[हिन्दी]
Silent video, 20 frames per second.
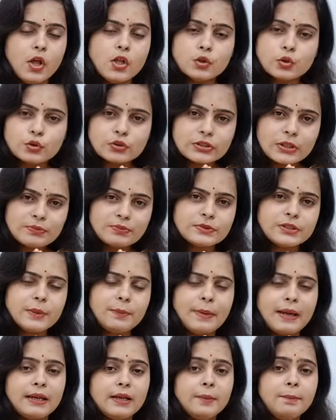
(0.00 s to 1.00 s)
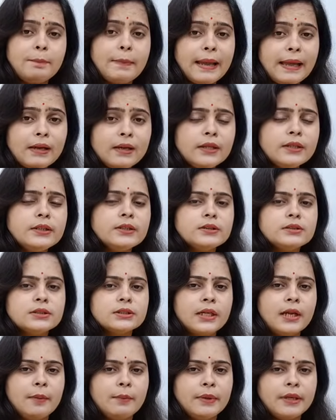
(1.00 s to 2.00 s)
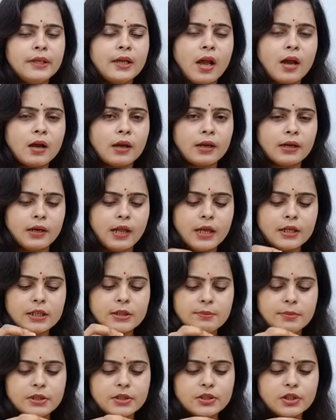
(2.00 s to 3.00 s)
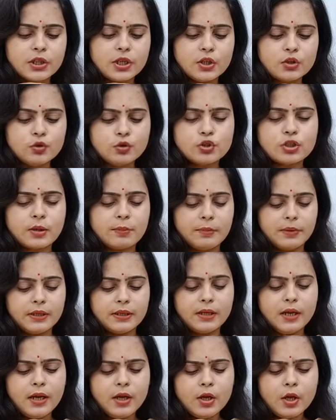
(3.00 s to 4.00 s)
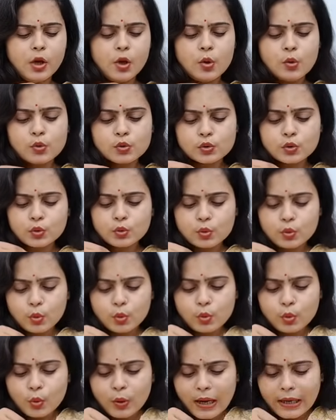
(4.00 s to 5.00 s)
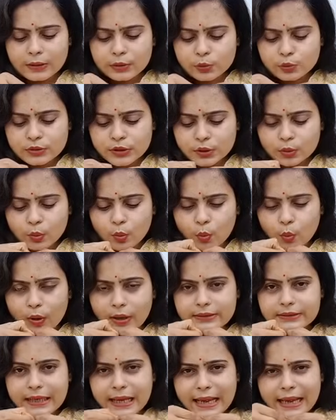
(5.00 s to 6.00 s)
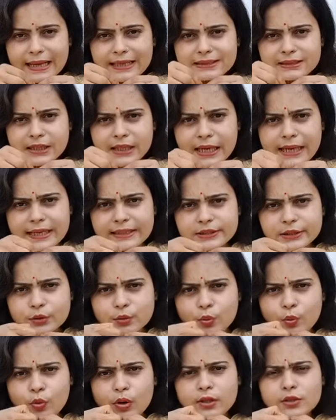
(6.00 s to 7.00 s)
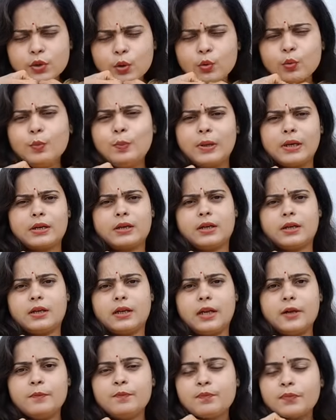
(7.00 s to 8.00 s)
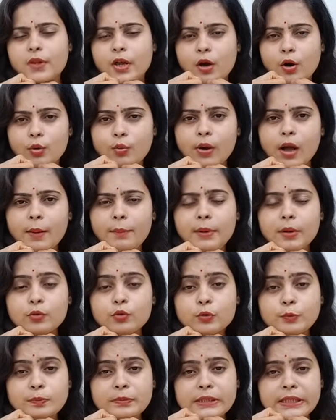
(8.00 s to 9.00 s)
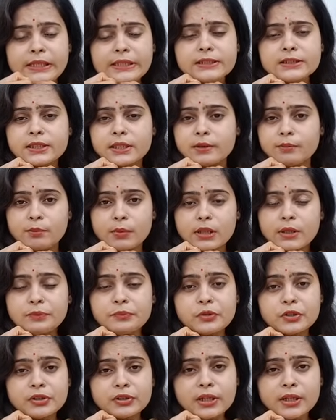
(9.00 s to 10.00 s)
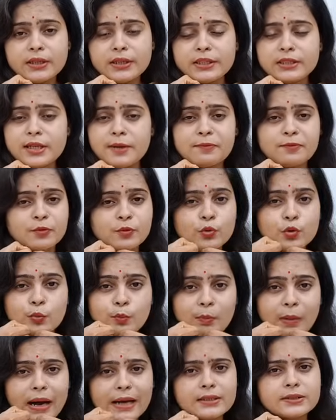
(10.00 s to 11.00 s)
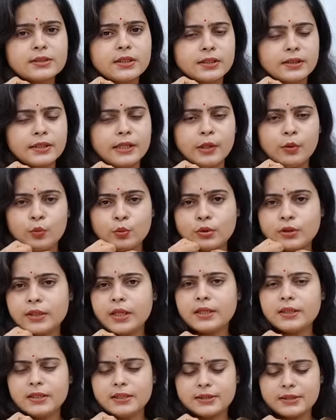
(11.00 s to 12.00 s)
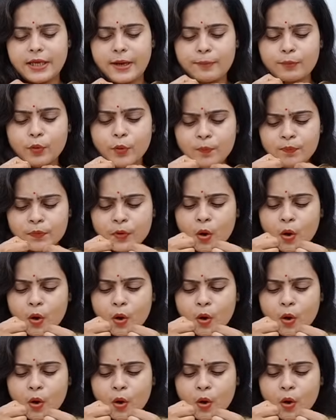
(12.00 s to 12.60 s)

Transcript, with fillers: तो सबसे पहले पहले दिन से हमें क्या करना है कि बच्चे का जो चमड़ी है उसको दोनों हाथों से थोड़ा सा ऐसे ऐसे थोड़ा सा ऊपर करना है और वहाँ पर खूब तेज़ से मतलब जितना तेज़ आप फूक मार सकते हैं उतना तेज़ से आपको